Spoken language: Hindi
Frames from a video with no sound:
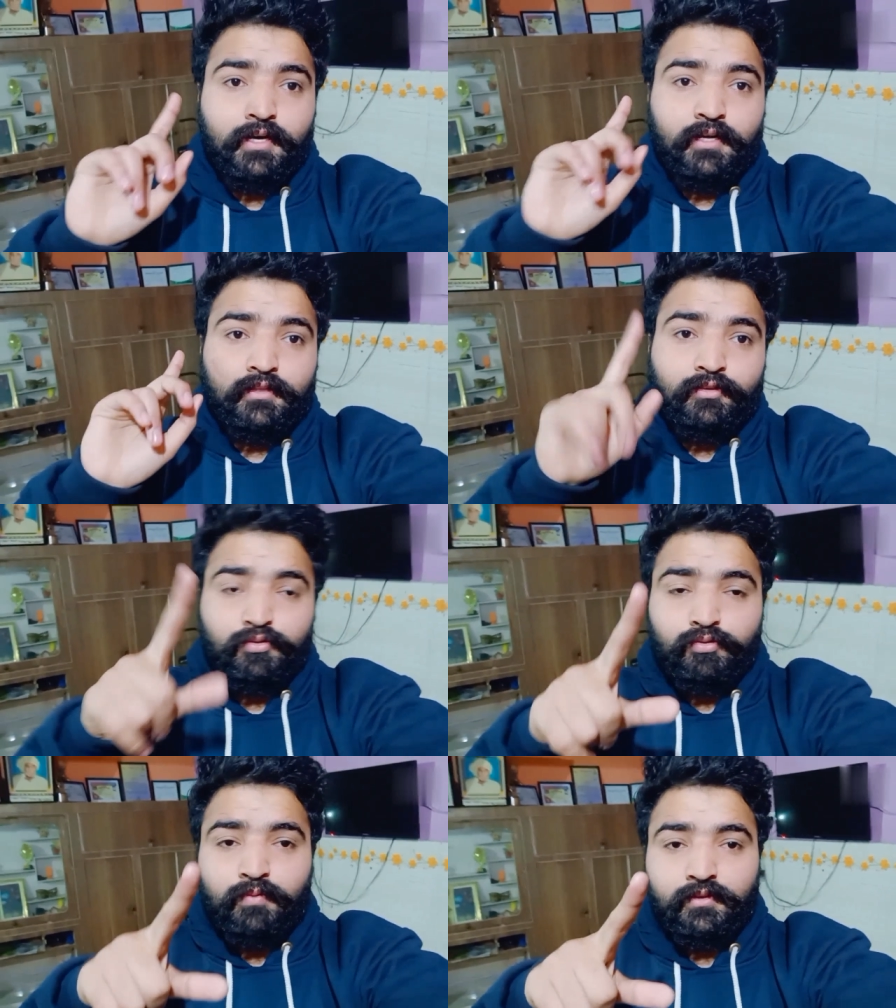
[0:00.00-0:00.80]
मेरे
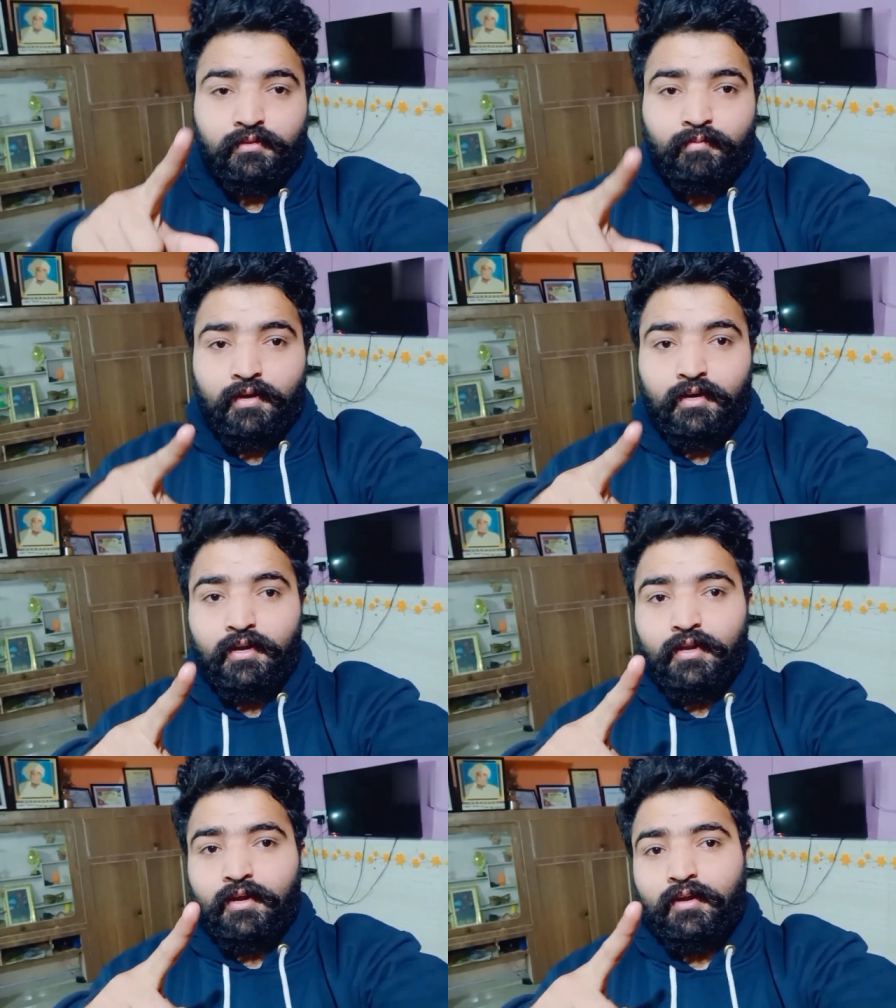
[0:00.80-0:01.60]
खातिर यूट्यूब का
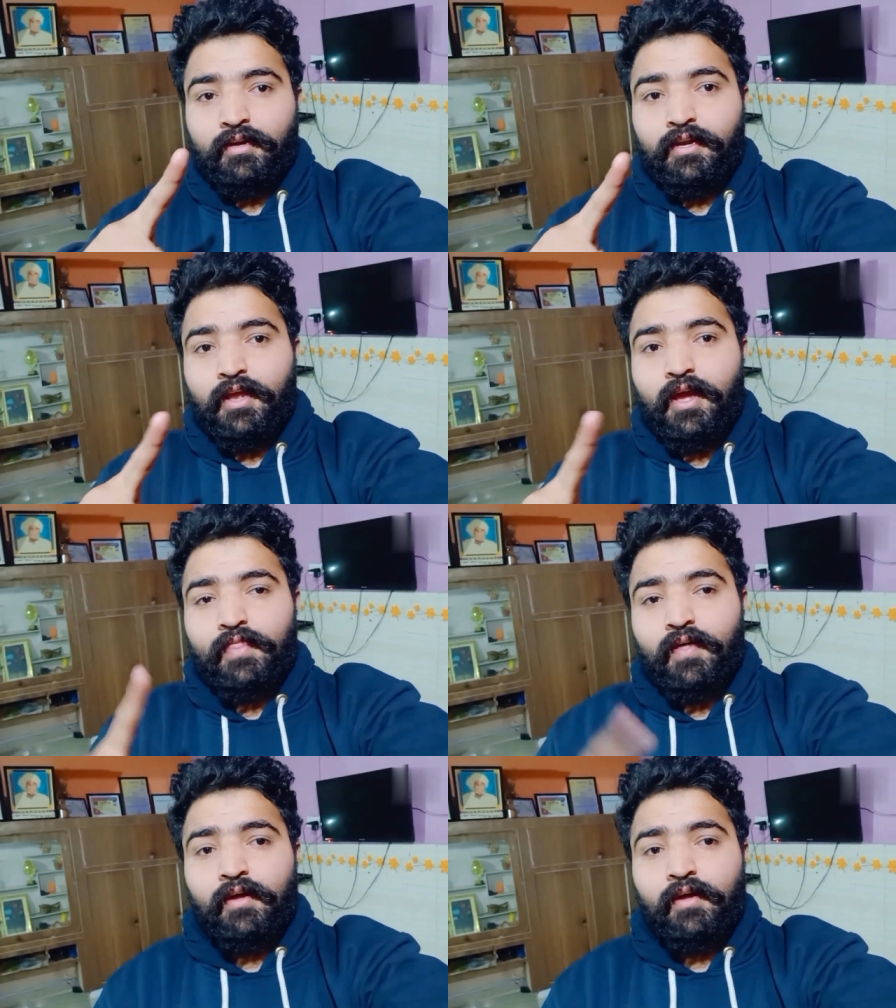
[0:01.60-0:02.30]
सामान ले ले